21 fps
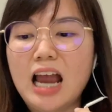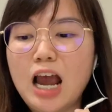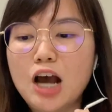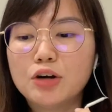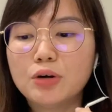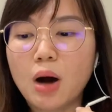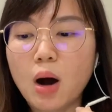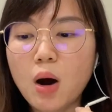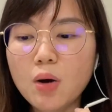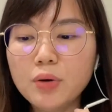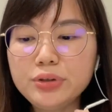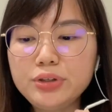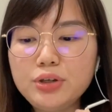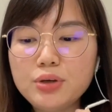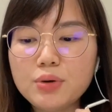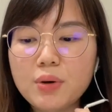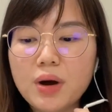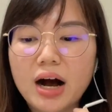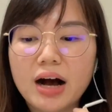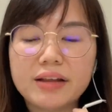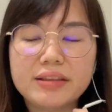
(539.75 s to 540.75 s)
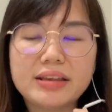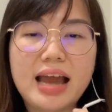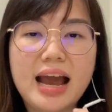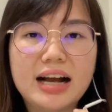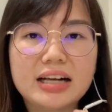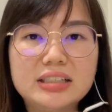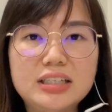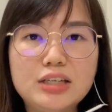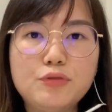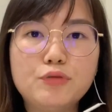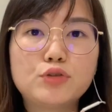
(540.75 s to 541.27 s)
然后又很
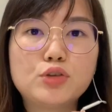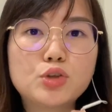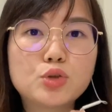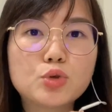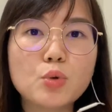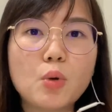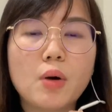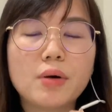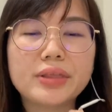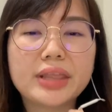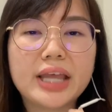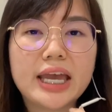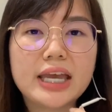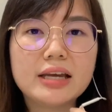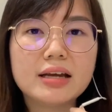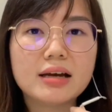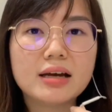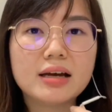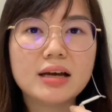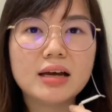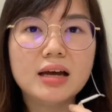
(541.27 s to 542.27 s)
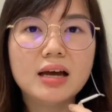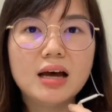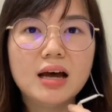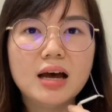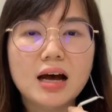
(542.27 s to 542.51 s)
active 做那一个